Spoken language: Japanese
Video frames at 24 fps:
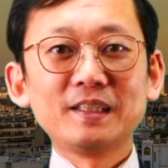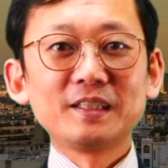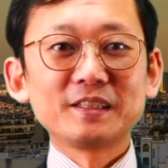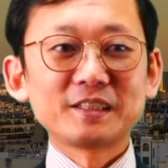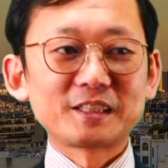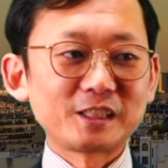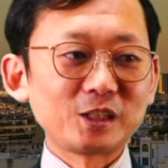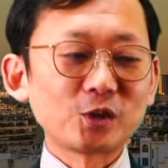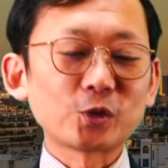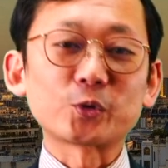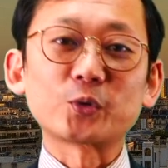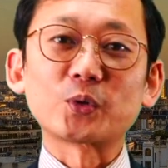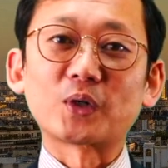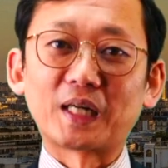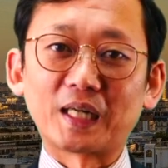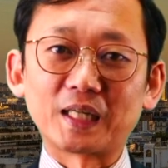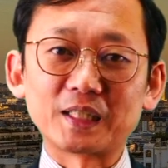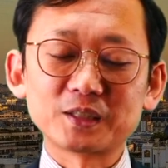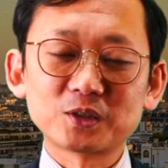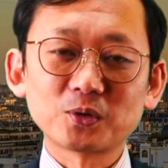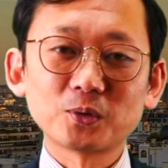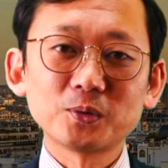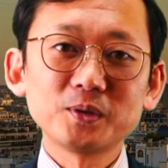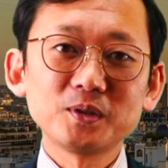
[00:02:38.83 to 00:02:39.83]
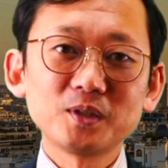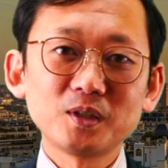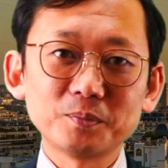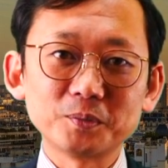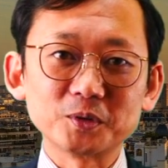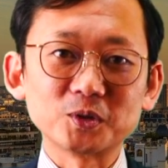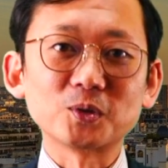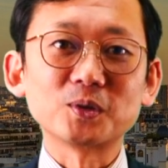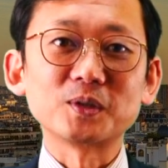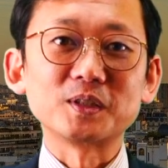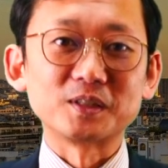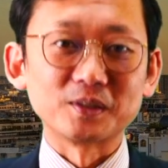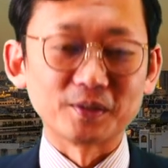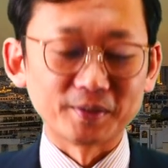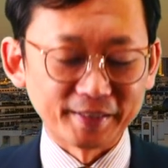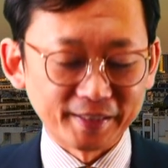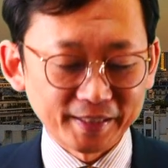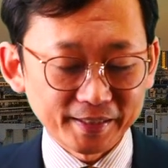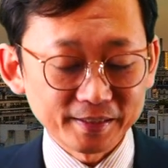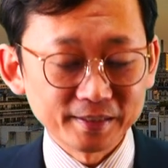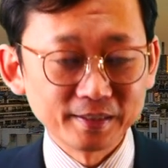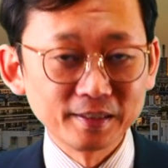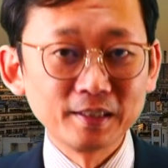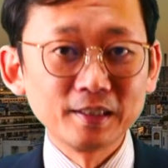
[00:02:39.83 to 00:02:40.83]
白とかそういう色もそうですよ
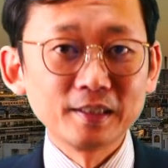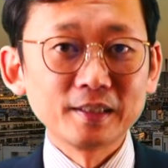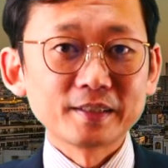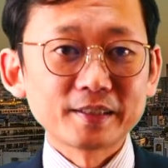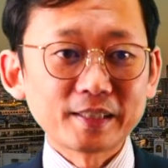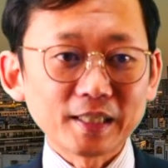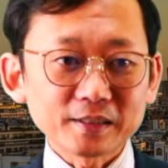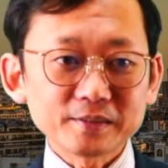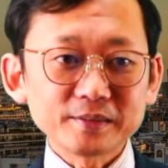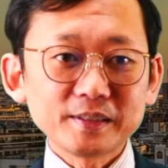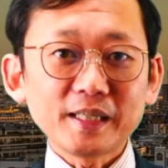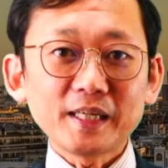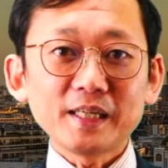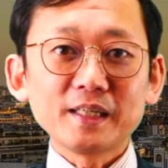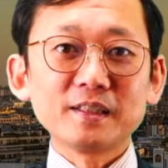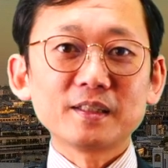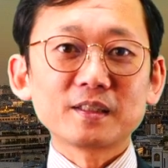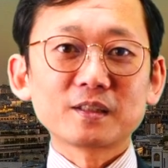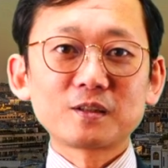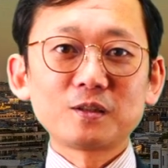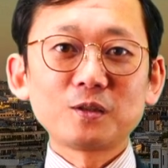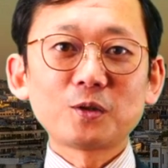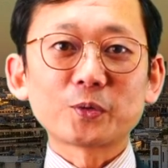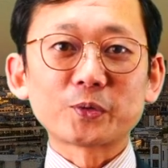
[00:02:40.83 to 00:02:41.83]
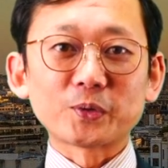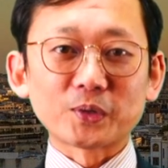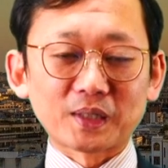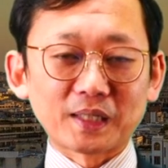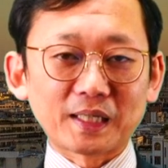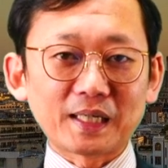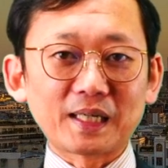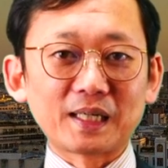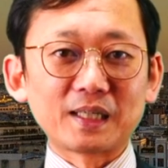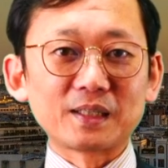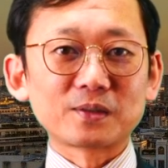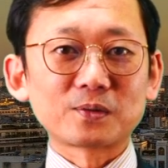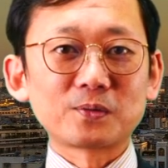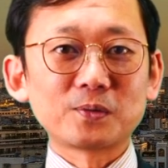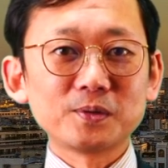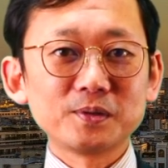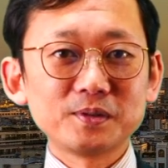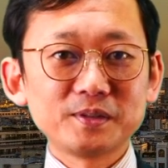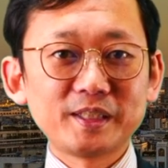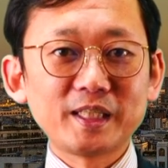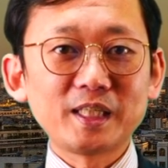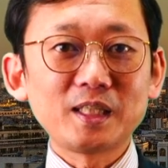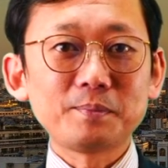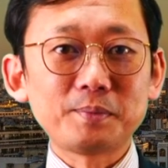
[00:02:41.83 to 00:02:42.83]
ね。逆で黒とかこうい
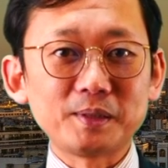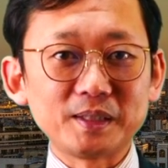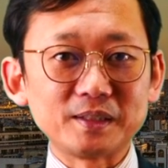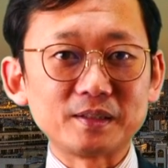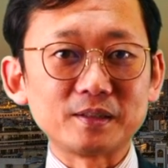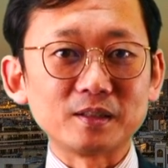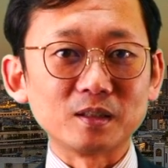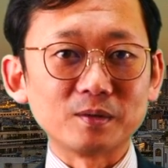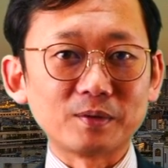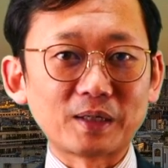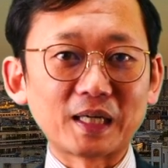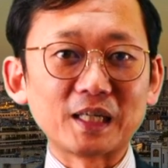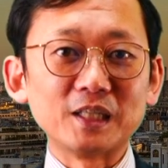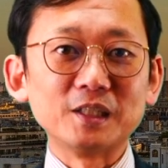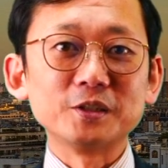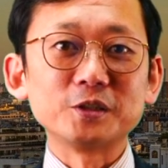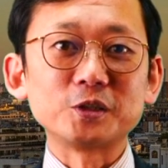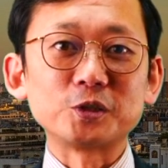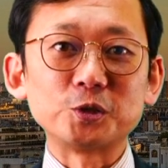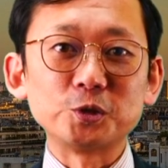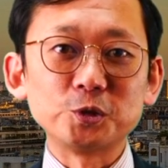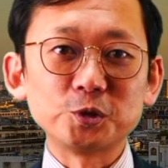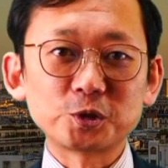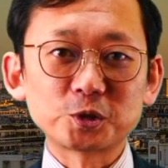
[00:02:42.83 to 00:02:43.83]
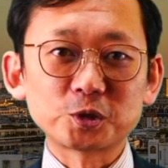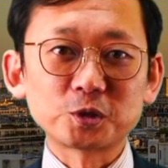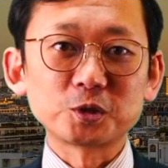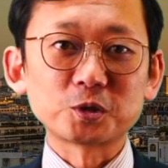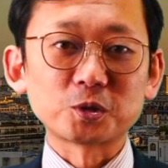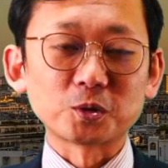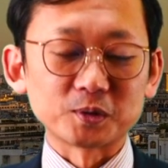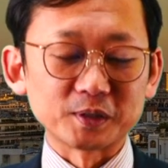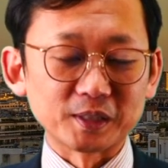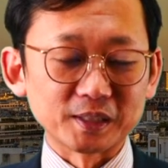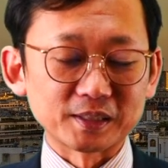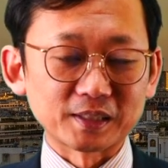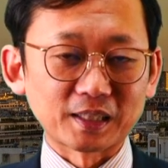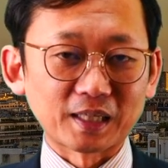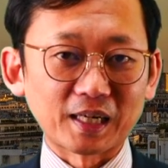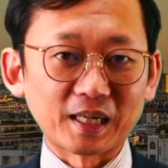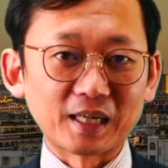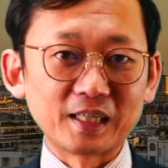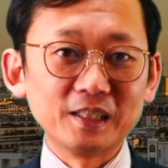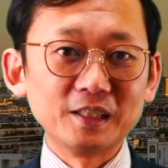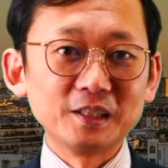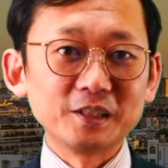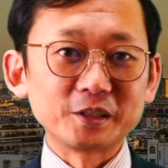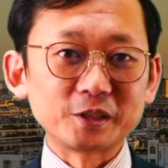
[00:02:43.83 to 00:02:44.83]
うネイビーっていうのは収縮色ですか
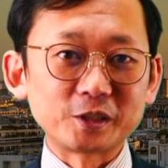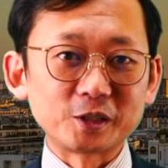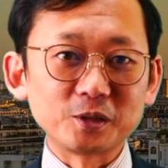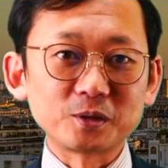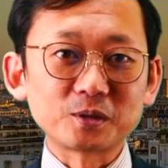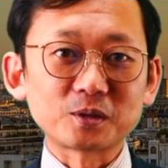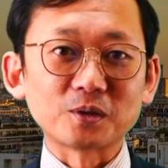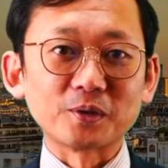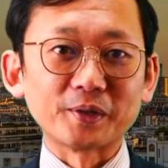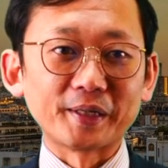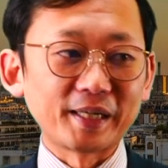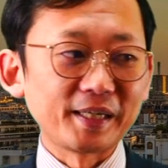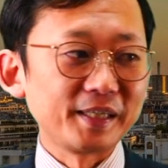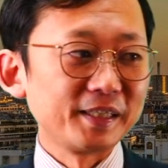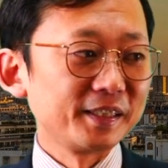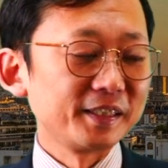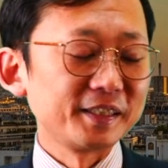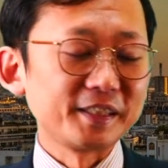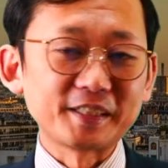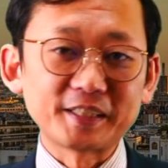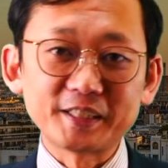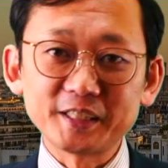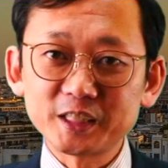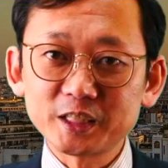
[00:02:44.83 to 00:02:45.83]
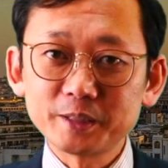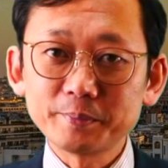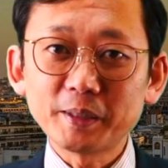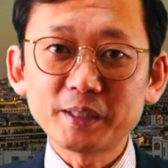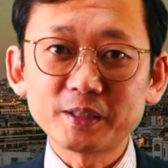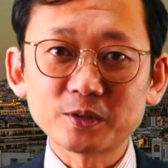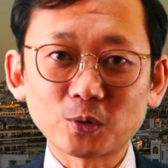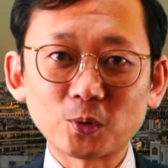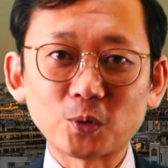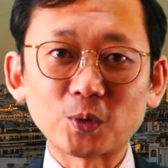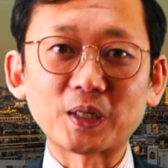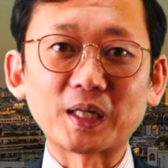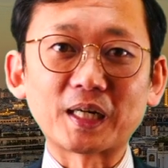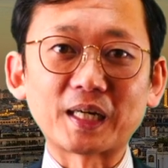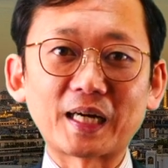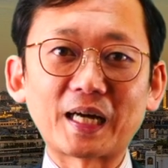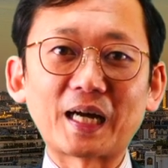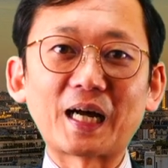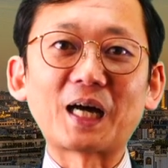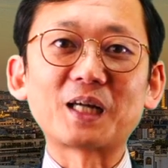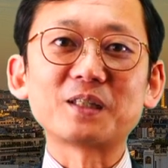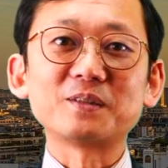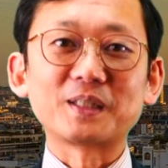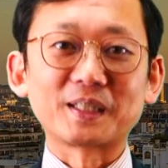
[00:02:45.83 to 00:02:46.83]
らシュッとね引き締める効果
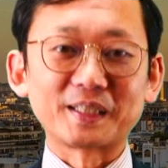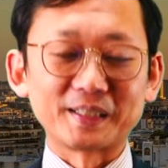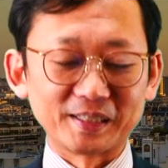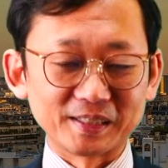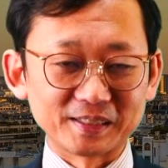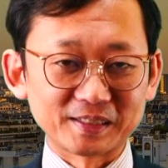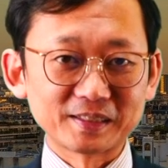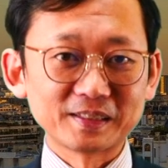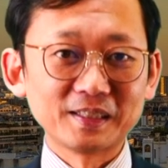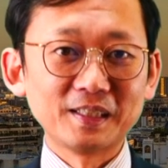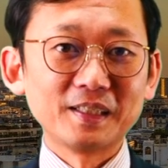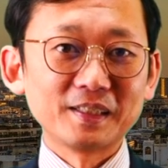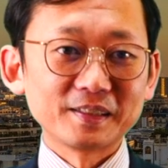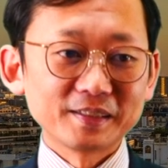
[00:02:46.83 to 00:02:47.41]
があるわけです。